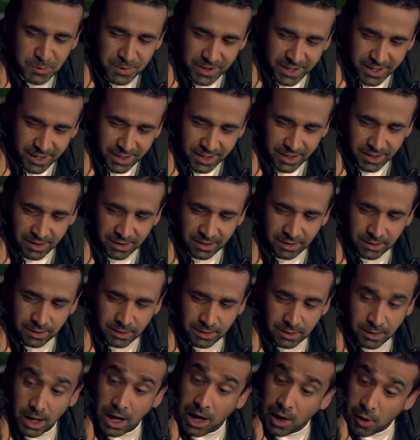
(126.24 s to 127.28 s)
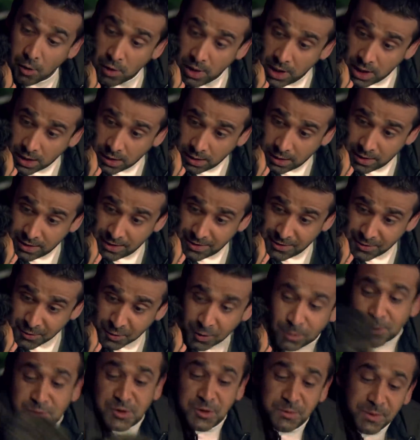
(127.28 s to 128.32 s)
500 جنيه هقول لك
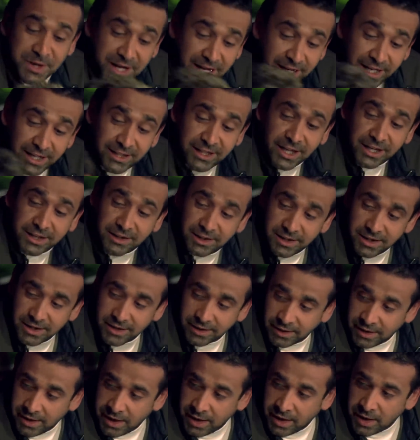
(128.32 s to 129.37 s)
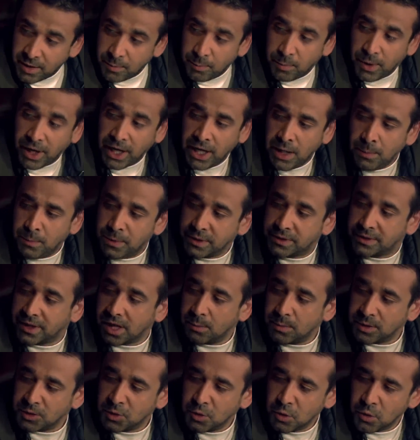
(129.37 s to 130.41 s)
500 جنيه ده كتير بعلبه
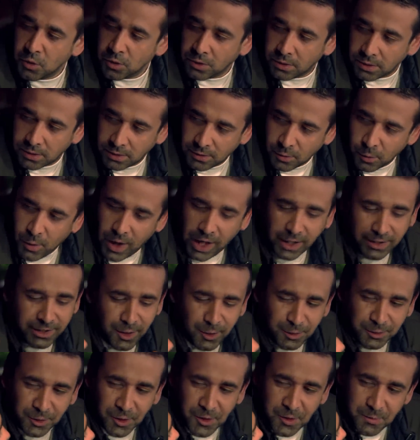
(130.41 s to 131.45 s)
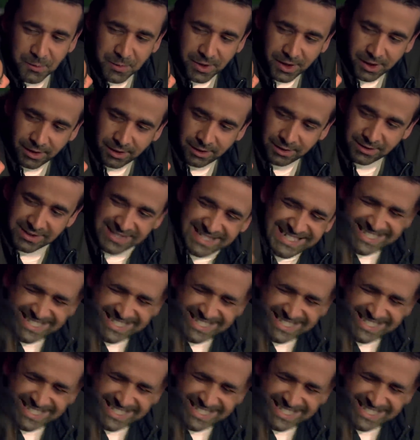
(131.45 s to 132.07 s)
ترامادول واحد ياخد عمره